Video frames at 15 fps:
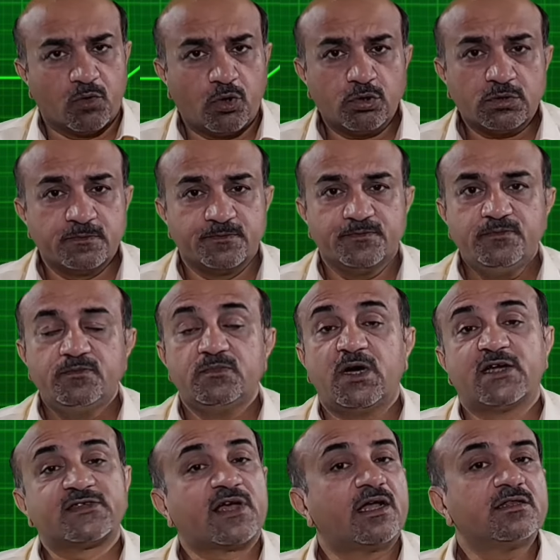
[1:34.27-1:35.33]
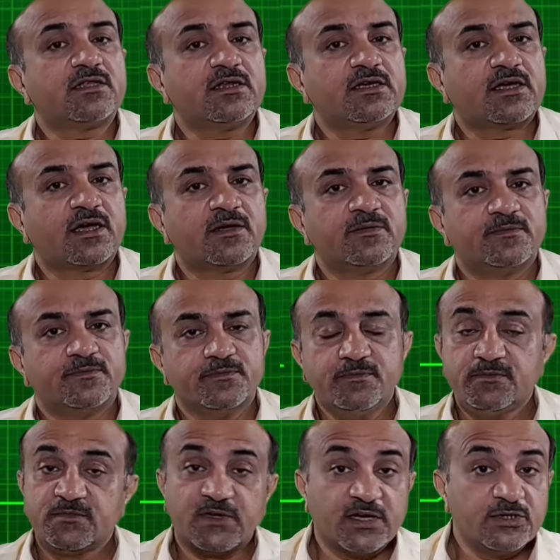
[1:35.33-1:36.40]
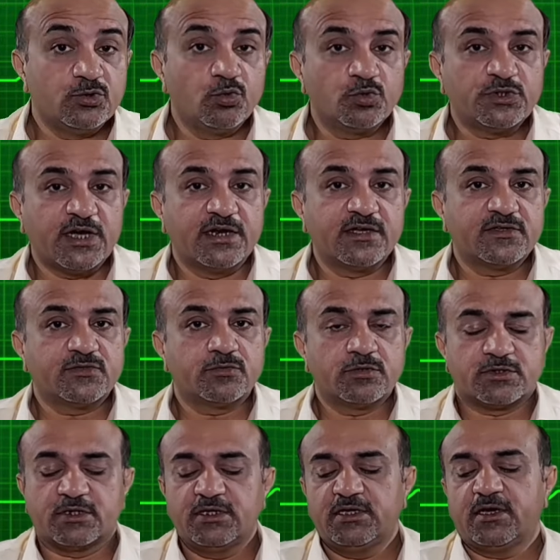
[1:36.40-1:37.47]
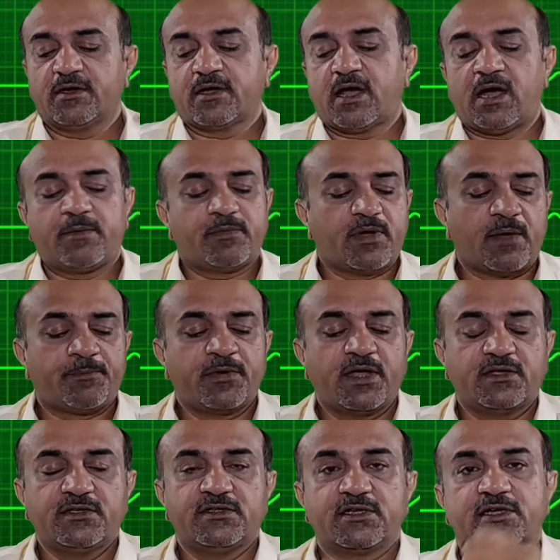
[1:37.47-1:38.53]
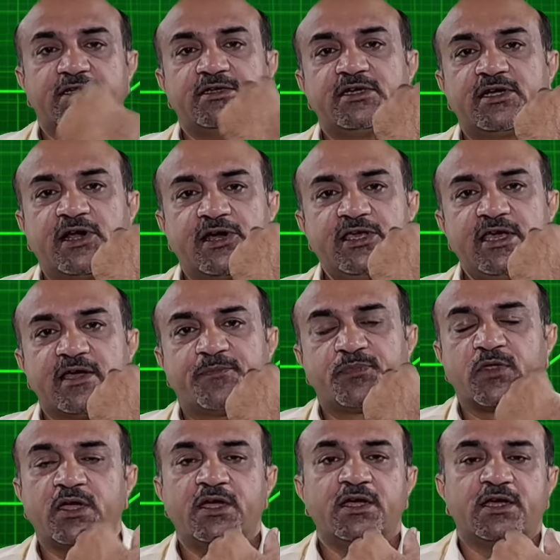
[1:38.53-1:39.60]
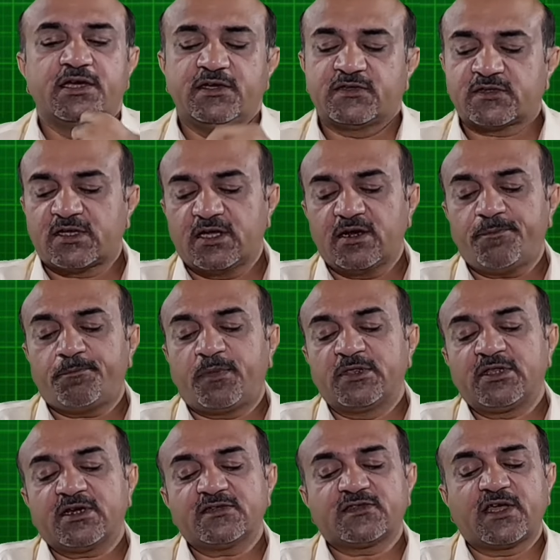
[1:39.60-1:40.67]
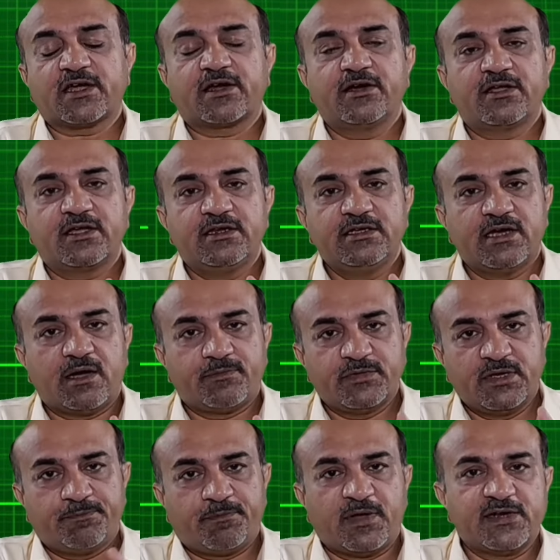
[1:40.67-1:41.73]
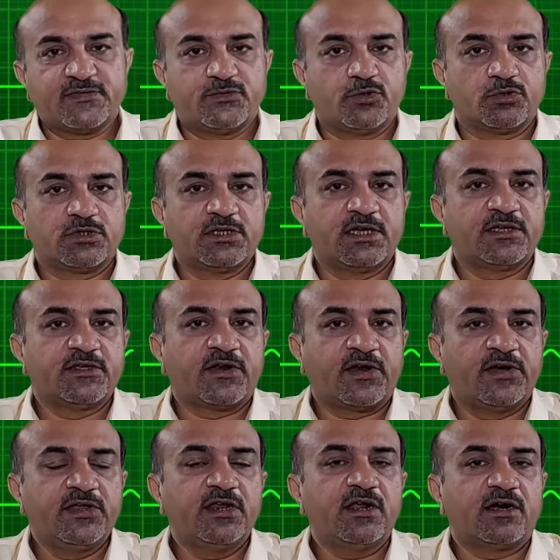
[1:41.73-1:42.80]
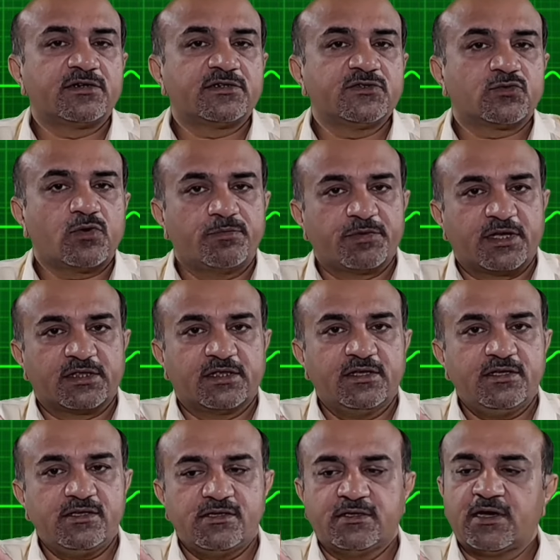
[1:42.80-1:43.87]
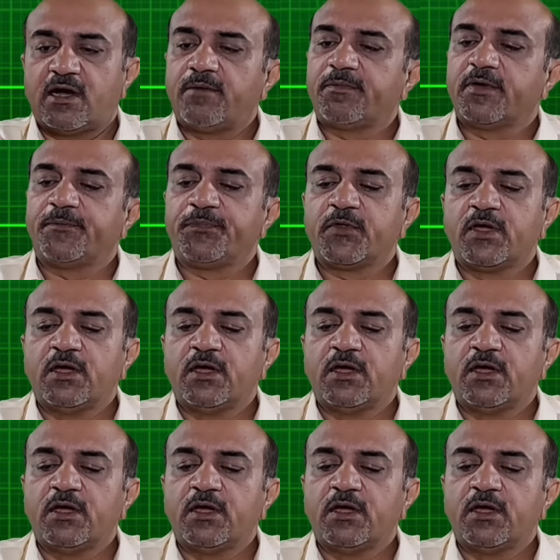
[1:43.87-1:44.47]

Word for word: बहुत आसान तरीका है कहीं दूर जाने की ज़रूरत नहीं है आप अपना ये देखें ये घड़ी है इसके ना पंद्रह सेकंड के लिए आप ये पल्स जो होती है ये रेडियल आर्टरीज को हम कहते हैं यहाँ पे